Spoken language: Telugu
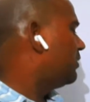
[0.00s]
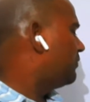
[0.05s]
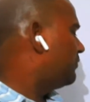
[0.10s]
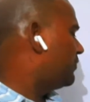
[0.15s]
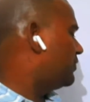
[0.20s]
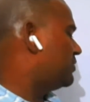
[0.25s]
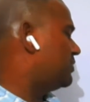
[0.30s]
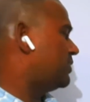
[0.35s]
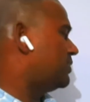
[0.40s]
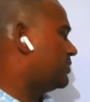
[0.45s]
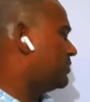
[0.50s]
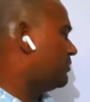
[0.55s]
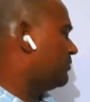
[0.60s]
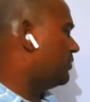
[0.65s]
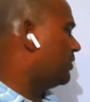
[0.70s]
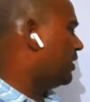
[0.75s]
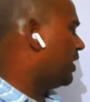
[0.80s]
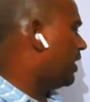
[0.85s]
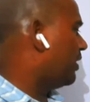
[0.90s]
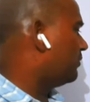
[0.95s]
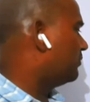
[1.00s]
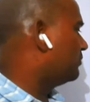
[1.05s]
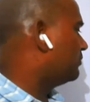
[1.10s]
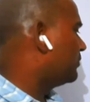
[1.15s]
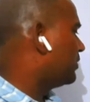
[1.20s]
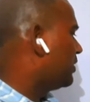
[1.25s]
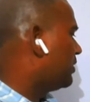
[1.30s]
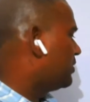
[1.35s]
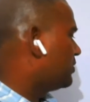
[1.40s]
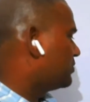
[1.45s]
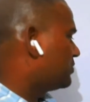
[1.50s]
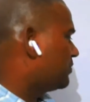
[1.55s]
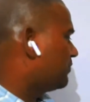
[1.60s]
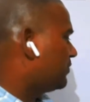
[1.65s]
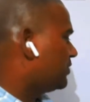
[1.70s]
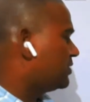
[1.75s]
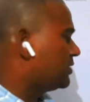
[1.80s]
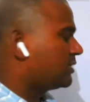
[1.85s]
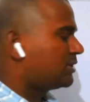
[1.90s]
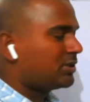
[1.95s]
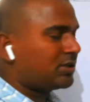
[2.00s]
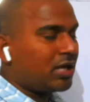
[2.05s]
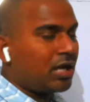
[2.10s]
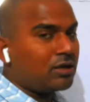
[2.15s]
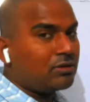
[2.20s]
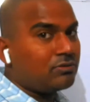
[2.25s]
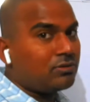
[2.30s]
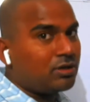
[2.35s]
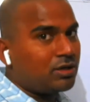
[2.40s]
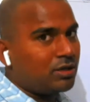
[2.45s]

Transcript: ఫిజిక్స్ యూ విల్ హ్యావ్ సో ఫిజిక్స్కి ఎక్కువ